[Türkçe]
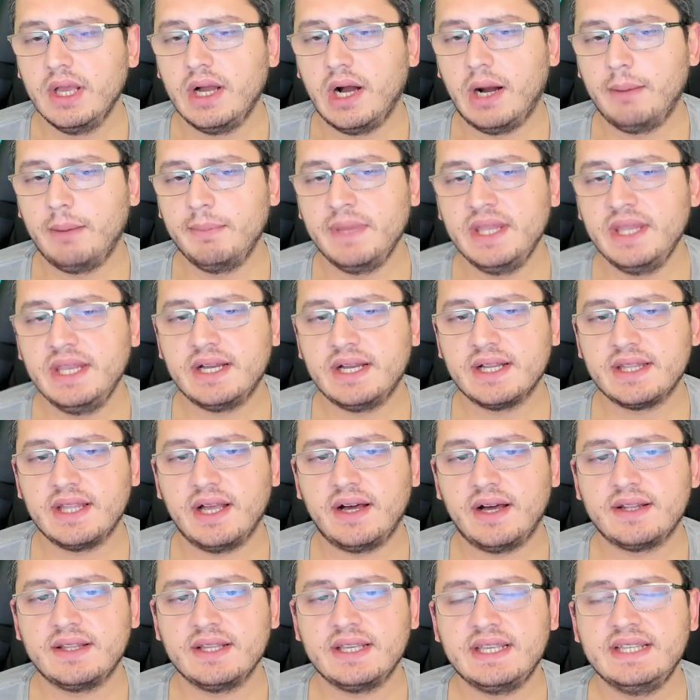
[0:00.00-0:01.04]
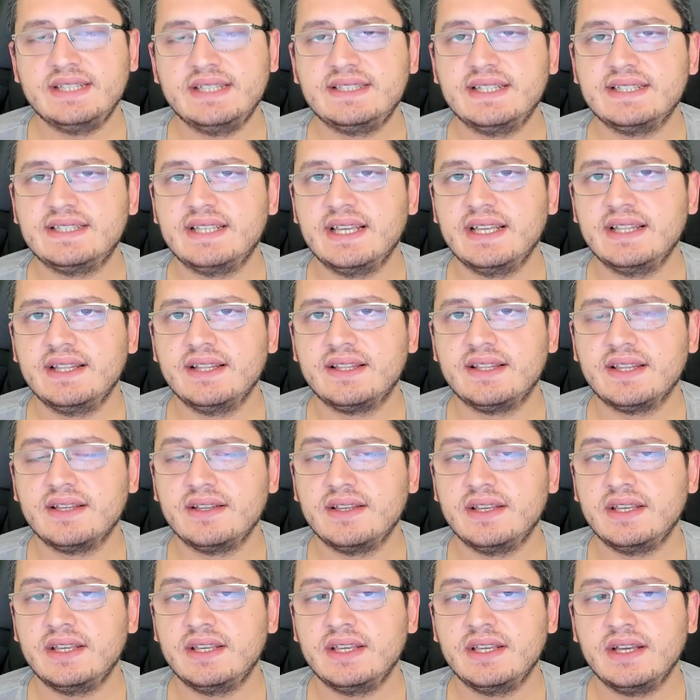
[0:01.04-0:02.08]
Amerika'da artık hisse senedi
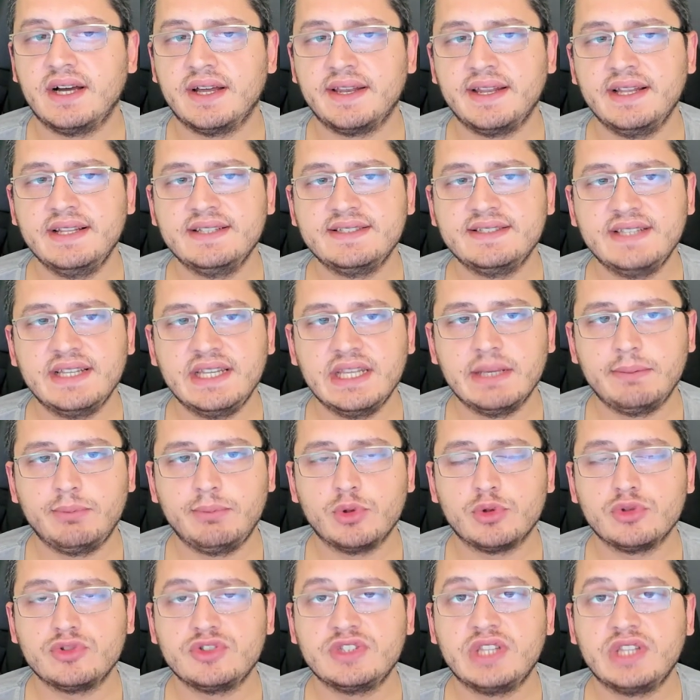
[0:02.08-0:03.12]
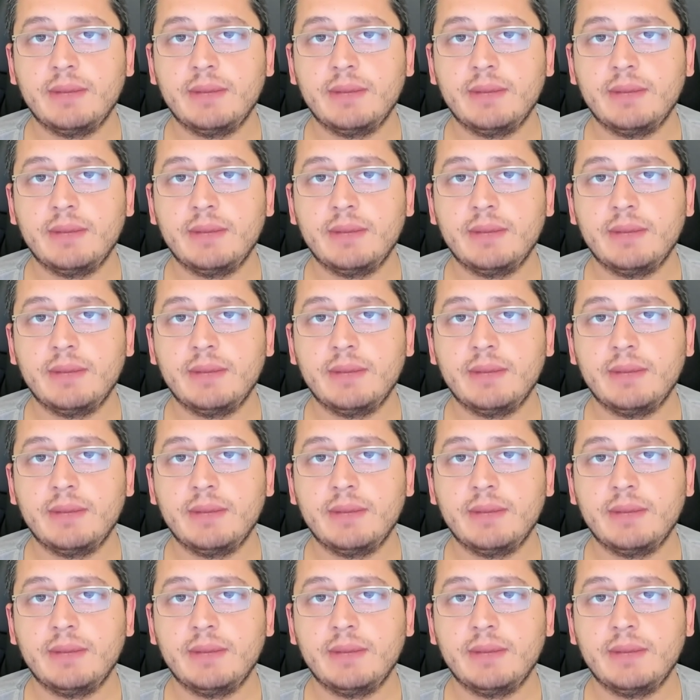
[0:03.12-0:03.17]
e, analizleri yapıyoruz.